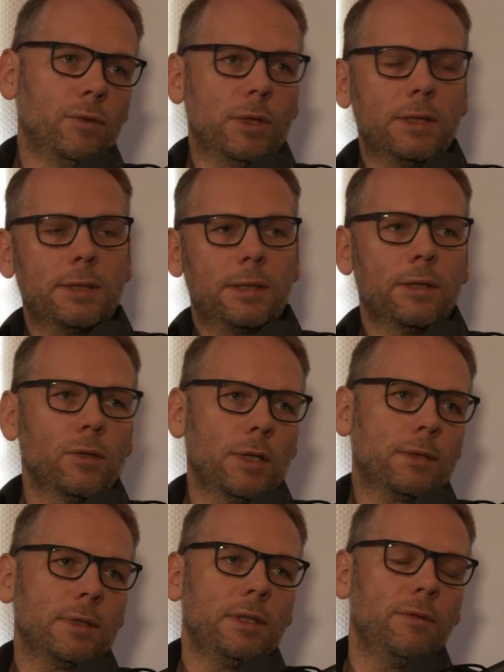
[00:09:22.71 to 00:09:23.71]
Und das ist genau
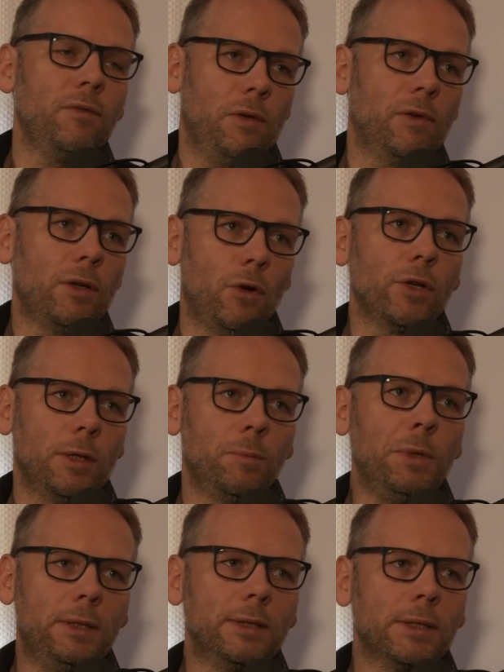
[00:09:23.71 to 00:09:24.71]
das, was Viva Learning
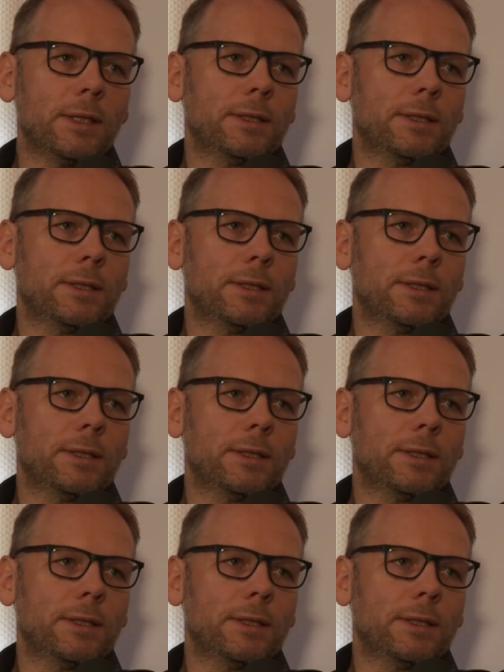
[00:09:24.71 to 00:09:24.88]
bietet,